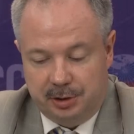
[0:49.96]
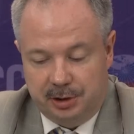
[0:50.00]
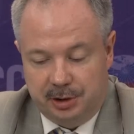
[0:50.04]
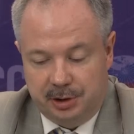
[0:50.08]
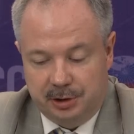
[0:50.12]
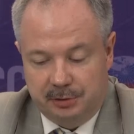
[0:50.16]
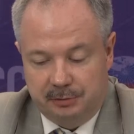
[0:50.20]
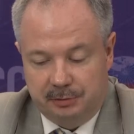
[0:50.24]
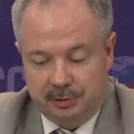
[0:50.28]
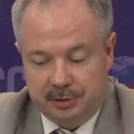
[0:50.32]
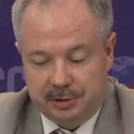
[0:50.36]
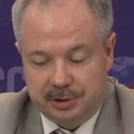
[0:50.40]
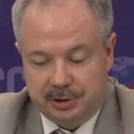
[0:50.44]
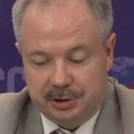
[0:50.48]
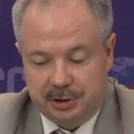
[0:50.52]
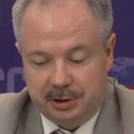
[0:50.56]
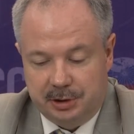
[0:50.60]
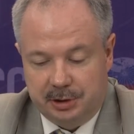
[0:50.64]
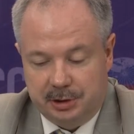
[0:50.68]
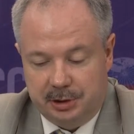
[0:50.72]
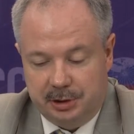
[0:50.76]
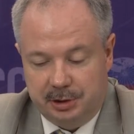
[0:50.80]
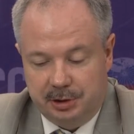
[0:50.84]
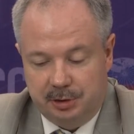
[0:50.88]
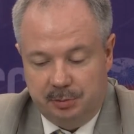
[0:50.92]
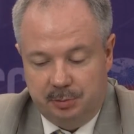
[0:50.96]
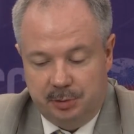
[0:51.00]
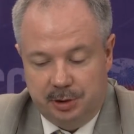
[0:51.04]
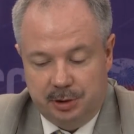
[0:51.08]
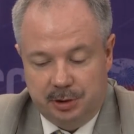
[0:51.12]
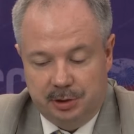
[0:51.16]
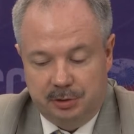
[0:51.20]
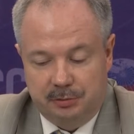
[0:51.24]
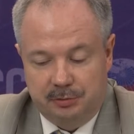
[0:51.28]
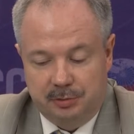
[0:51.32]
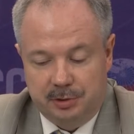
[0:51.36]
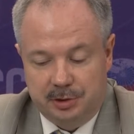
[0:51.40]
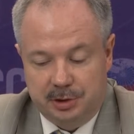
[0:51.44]
неконвенциональный
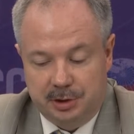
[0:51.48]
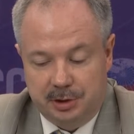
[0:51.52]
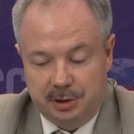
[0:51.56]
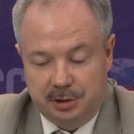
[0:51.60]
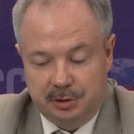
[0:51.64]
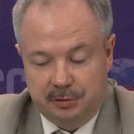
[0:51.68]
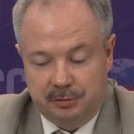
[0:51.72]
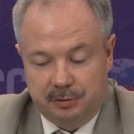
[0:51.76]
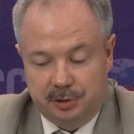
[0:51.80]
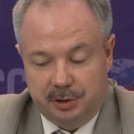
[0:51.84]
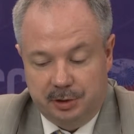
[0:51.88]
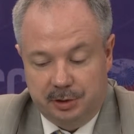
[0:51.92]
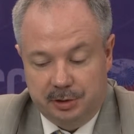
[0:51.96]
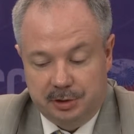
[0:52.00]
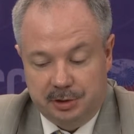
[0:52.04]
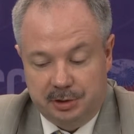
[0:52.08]
метод ведения войны.